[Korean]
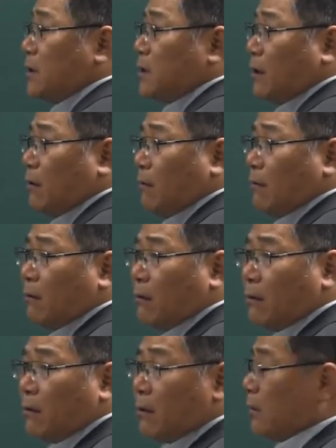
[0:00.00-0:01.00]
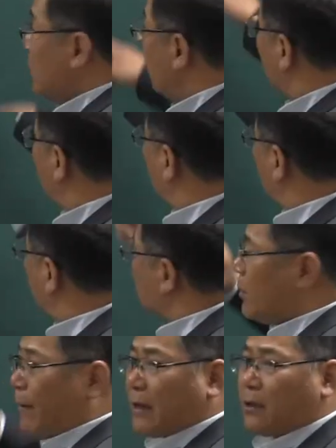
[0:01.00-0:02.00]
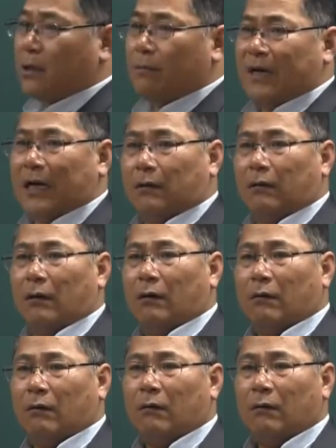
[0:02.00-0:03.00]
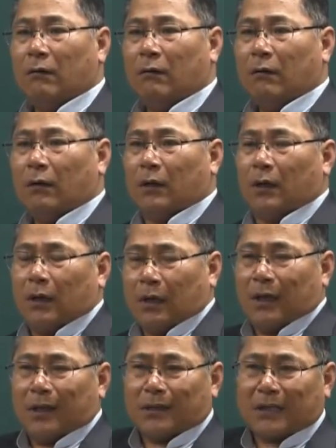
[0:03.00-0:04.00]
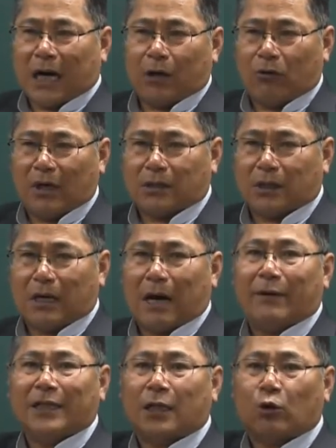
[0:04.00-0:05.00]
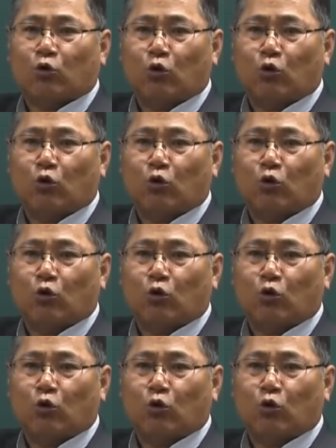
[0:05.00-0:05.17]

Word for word: 있죠. 지급의 그로 의미하는 거예요. 자료에서 남한테